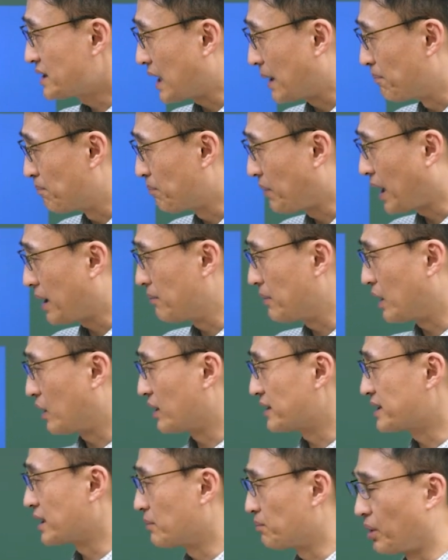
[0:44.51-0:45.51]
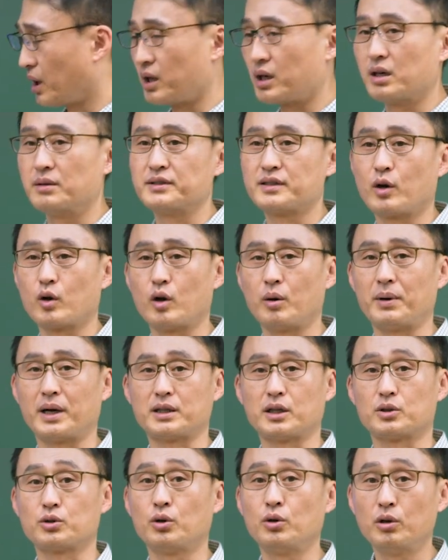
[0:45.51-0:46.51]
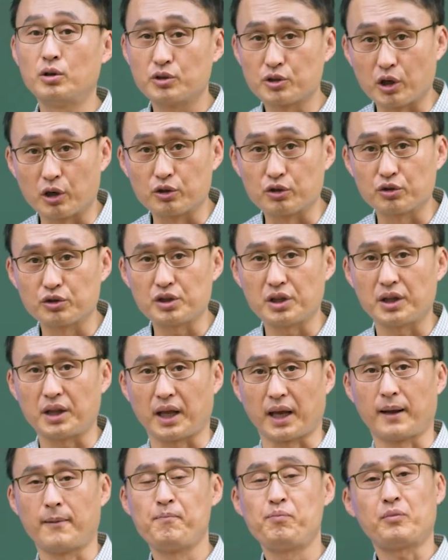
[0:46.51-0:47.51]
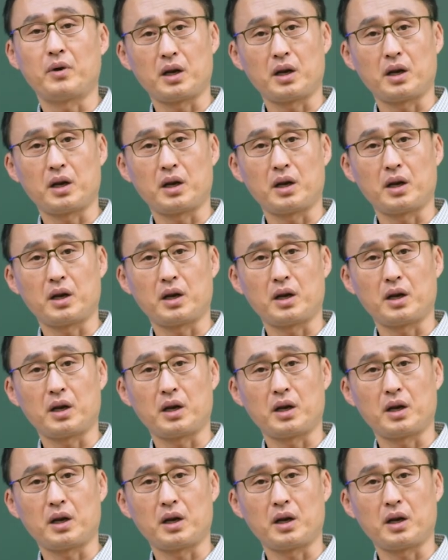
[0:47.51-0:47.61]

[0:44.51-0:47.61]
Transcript: 300만 원 이상 벌금 선고 받아도 절동치인데